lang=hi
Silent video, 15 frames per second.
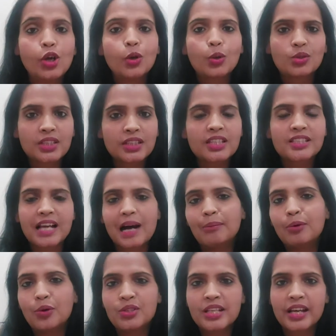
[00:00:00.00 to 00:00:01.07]
कुछ इंतज़ाम
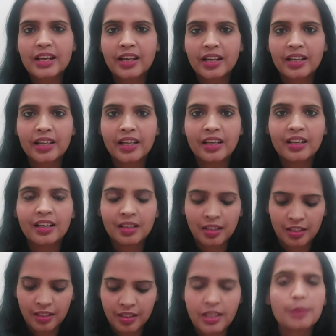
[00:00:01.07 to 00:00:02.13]
हो जाएगा क्या
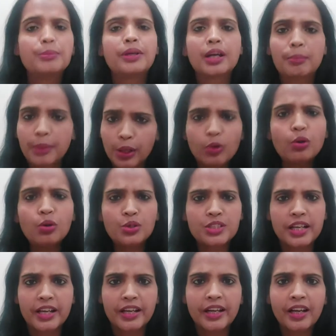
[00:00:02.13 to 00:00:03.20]
हमने कहा बिल्कुल हो
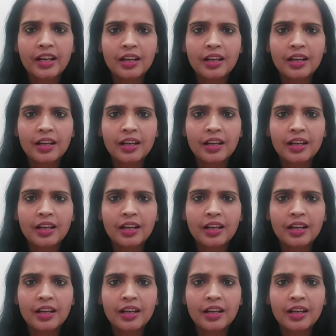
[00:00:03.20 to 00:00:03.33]
जाएगा